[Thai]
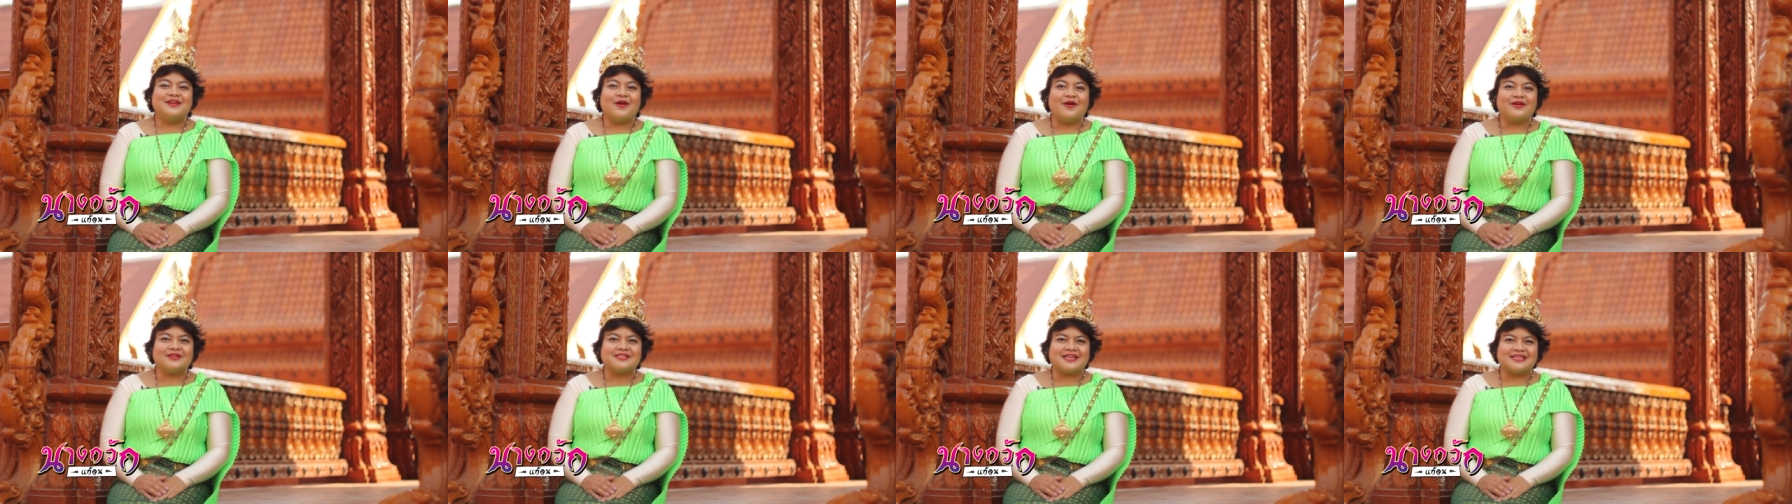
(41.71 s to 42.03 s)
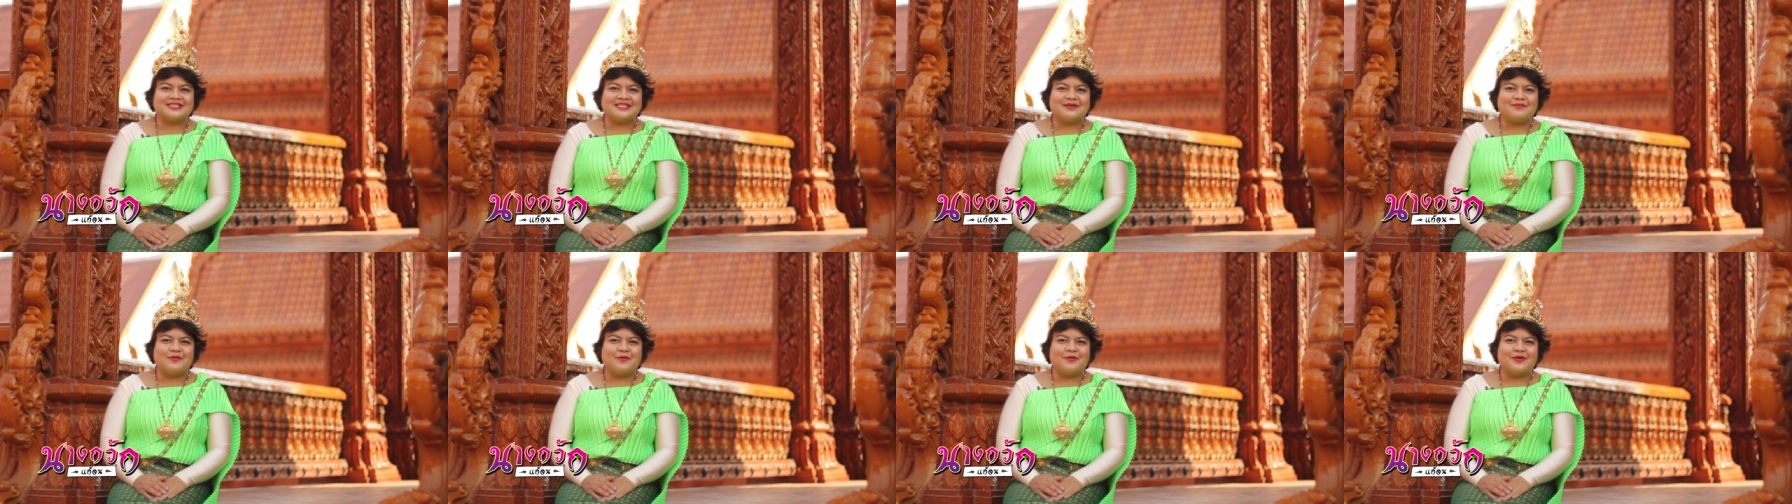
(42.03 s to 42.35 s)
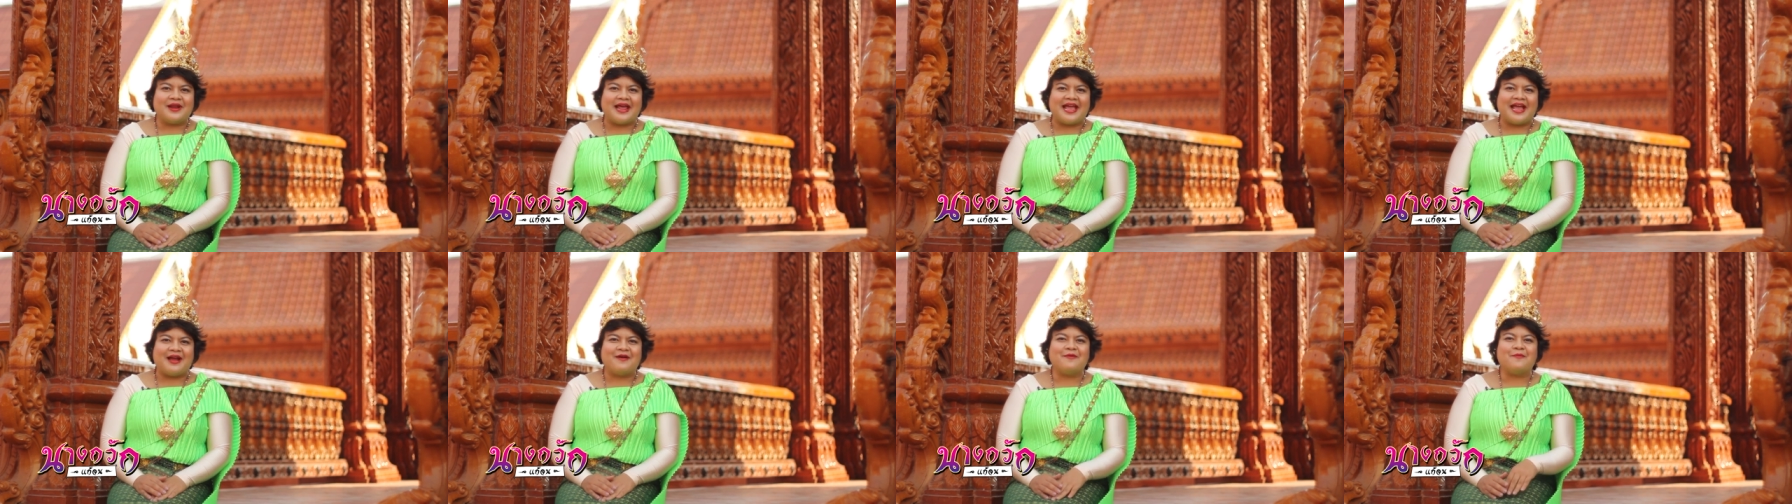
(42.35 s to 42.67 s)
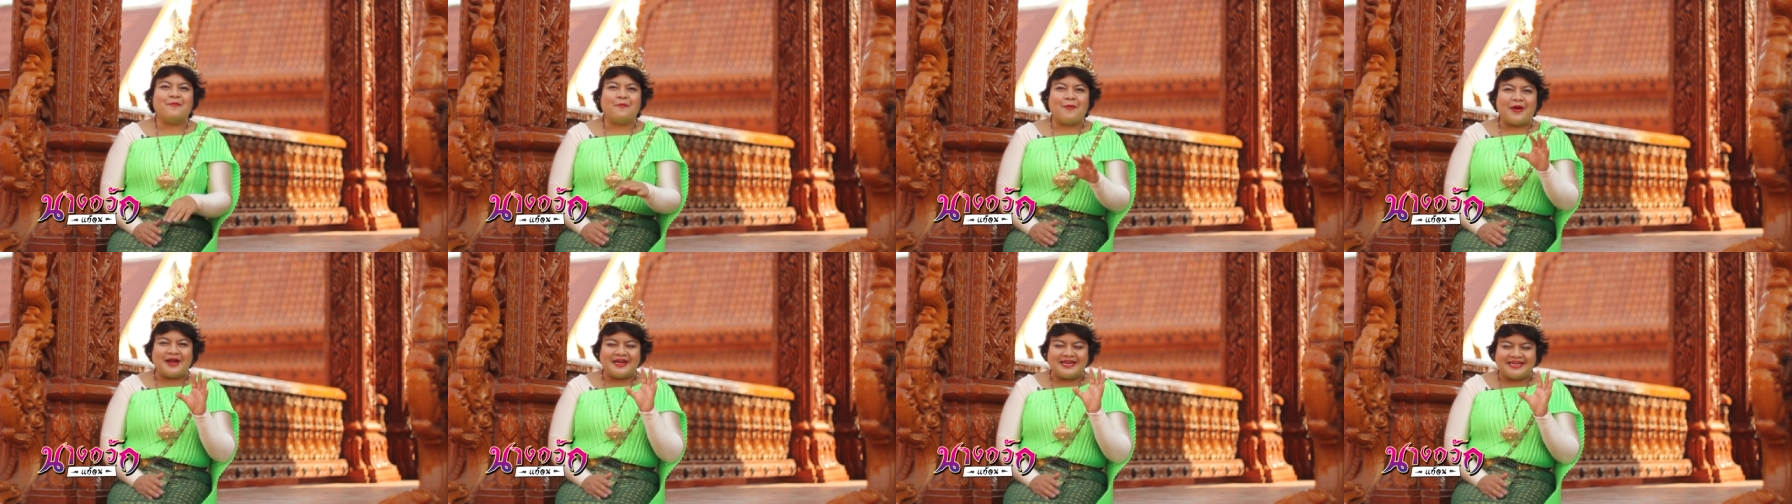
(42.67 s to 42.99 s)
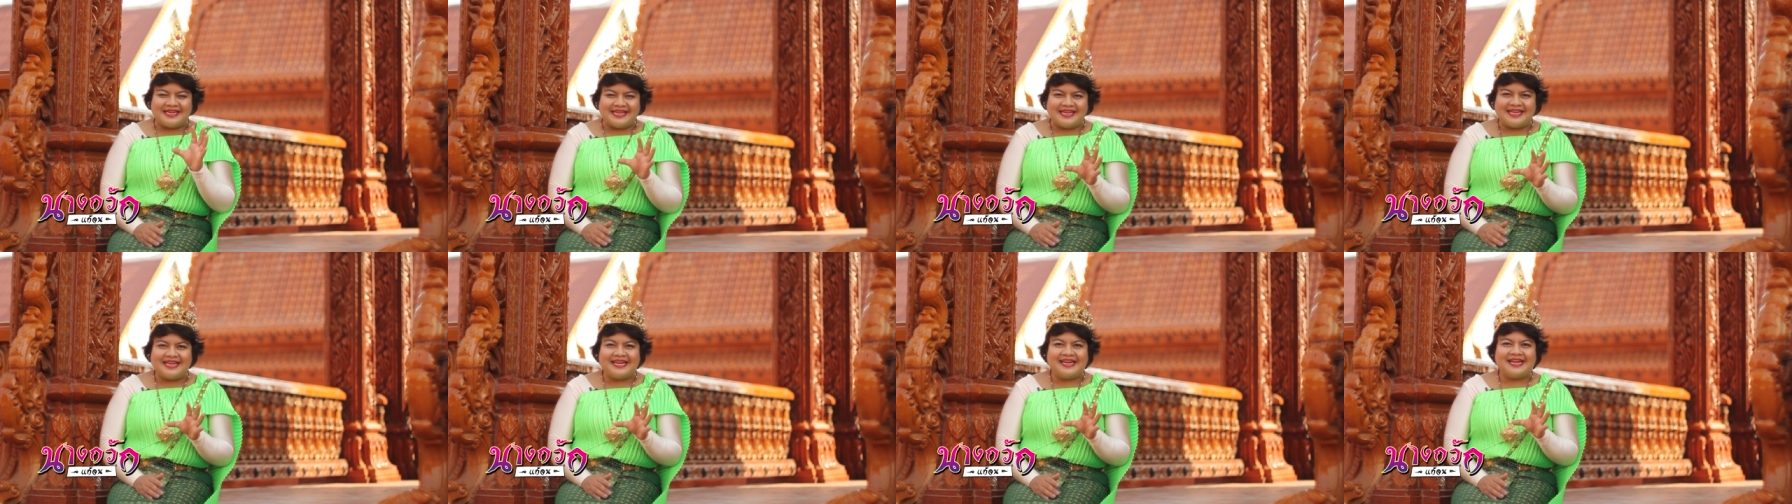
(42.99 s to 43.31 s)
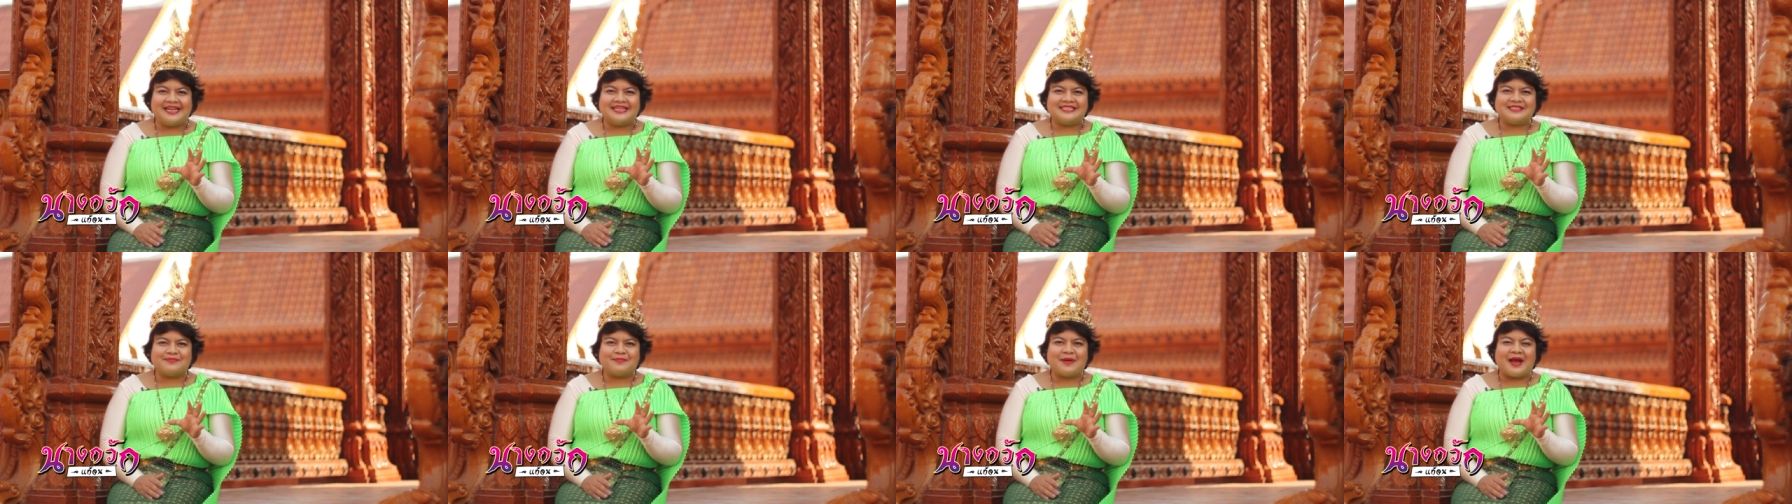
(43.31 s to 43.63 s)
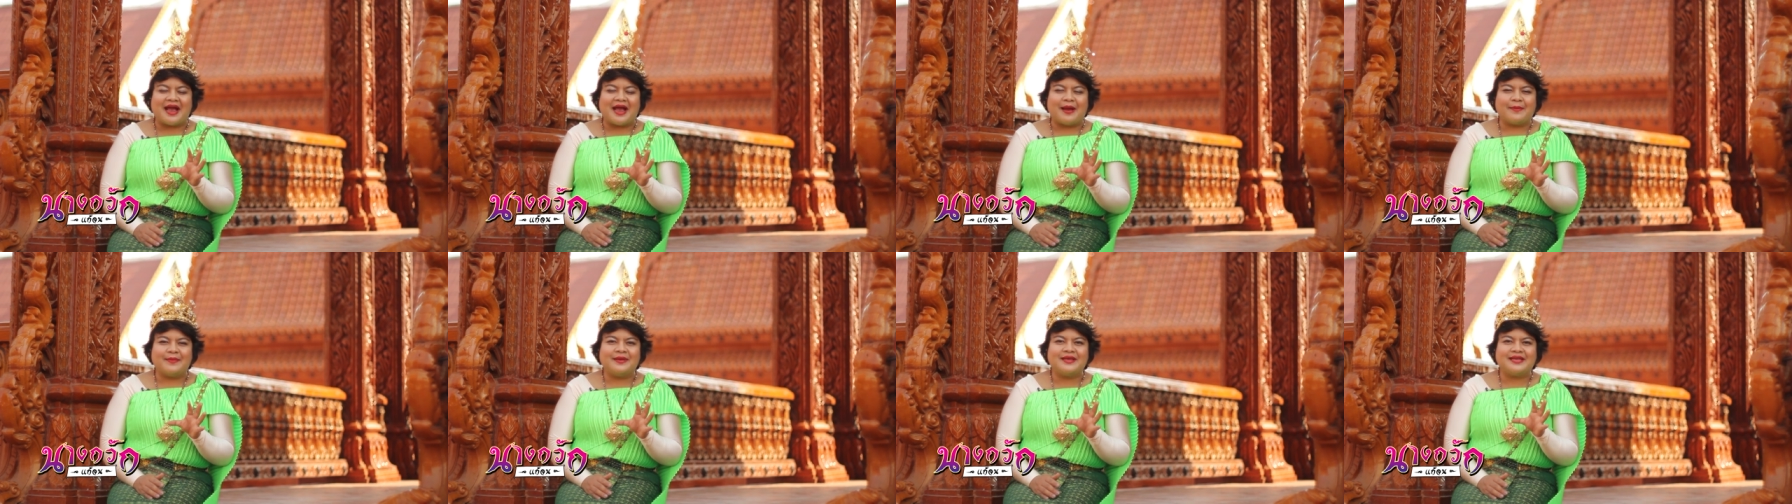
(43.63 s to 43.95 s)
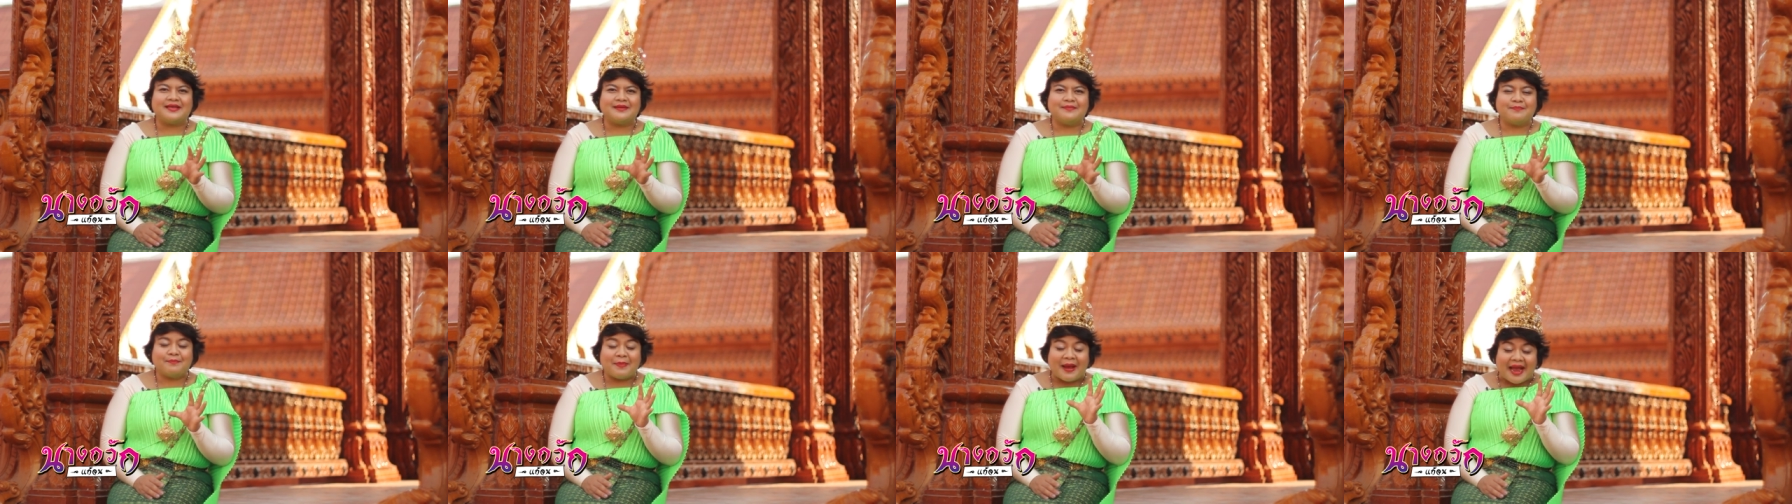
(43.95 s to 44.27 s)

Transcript: นอกจากสบู่แล้ววันนี้เลยจะพาพี่